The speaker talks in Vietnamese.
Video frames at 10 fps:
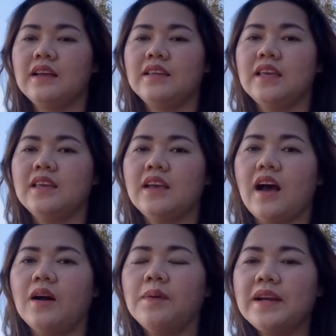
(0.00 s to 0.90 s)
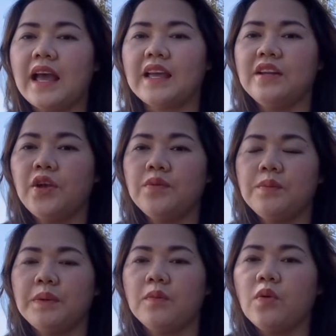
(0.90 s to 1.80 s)
Vì ở bên đây nếu như
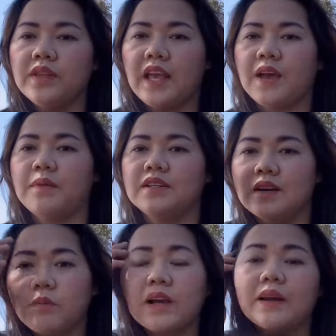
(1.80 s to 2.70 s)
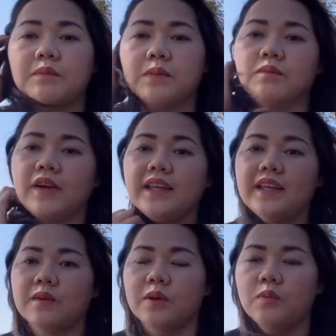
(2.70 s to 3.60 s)
mình mua nhà, mình ròng gánh, mình vay
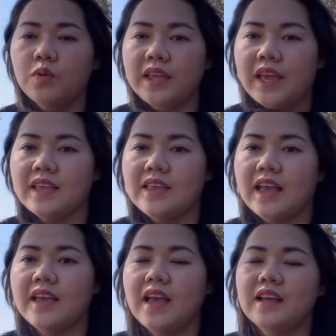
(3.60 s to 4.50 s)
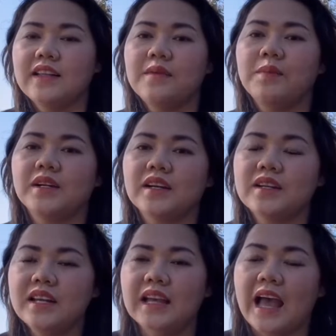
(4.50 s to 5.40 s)
tiền mình mua nhà như vậy thì mình cứ
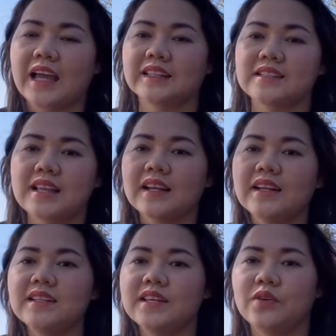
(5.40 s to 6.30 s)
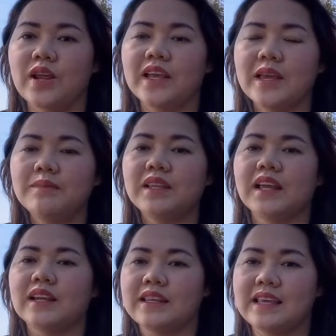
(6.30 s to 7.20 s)
đi cày từ sáng đến chiều để kiếm
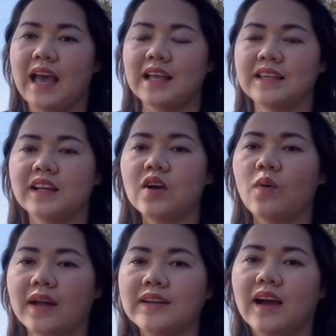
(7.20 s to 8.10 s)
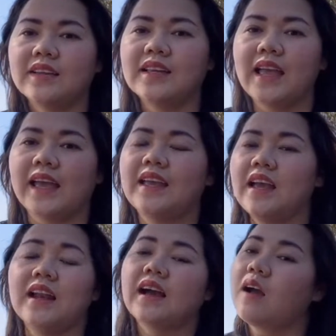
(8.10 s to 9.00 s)
tiền để trả những cái khoản nợ như vậy,
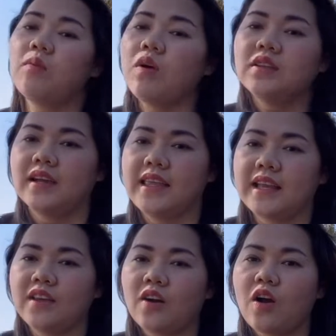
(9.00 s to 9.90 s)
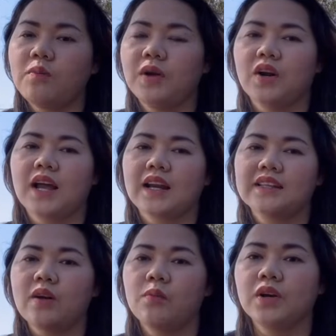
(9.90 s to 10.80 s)
là không có thời gian cho con mình, hoặc là
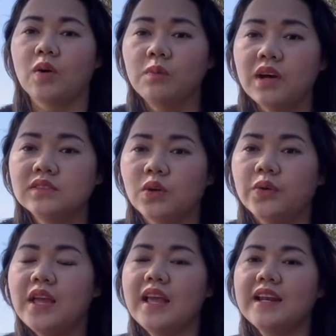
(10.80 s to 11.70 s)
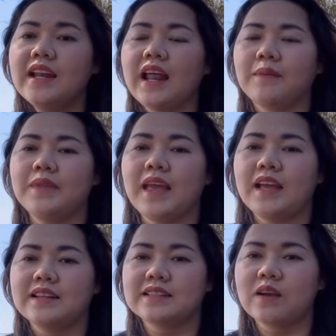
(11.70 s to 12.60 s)
chồng mình cũng lớn tuổi đi làm
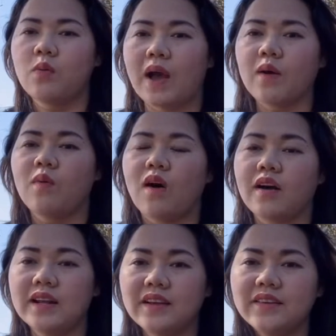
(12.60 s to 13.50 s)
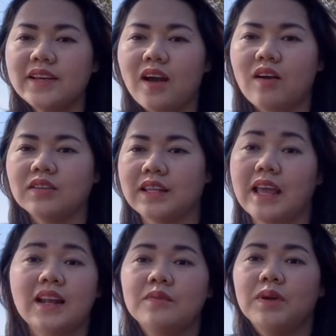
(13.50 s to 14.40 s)
về sẽ quạo quọ đối với con, thì
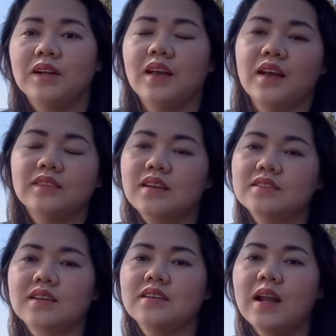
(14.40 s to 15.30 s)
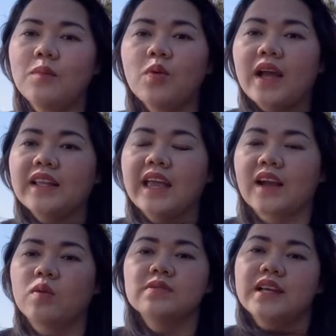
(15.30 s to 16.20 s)
gia đình mình thật sự ra mua căn nhà
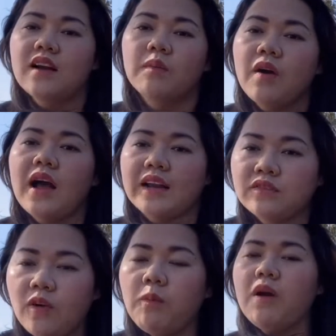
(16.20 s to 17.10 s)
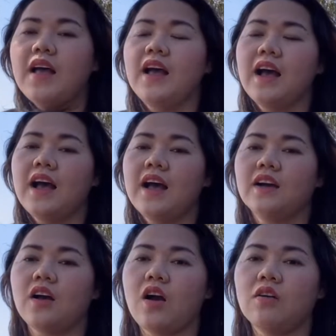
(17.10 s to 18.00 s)
cũng sẽ không có hạnh phúc.
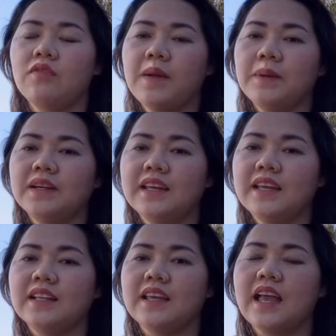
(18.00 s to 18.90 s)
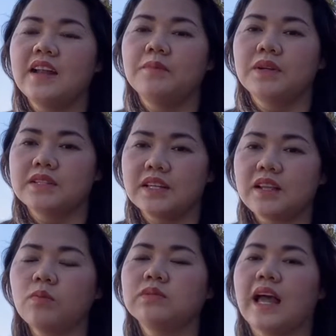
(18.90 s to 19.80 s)
Còn về bên kia thì gia đình mình sẽ
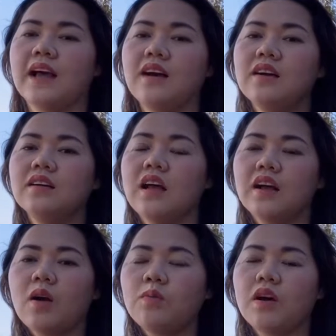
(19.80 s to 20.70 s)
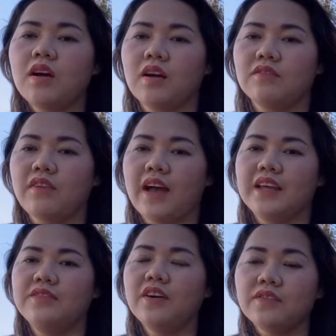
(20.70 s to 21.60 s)
thông thả hơn, không có cần
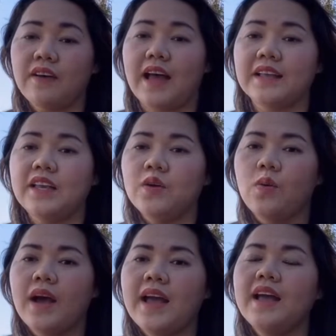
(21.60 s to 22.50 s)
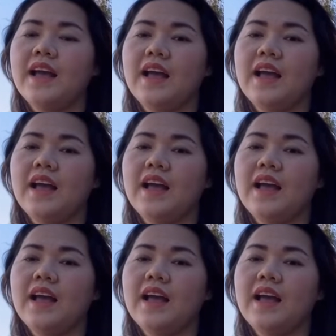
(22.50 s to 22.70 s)
phải vất vả nhiều quá.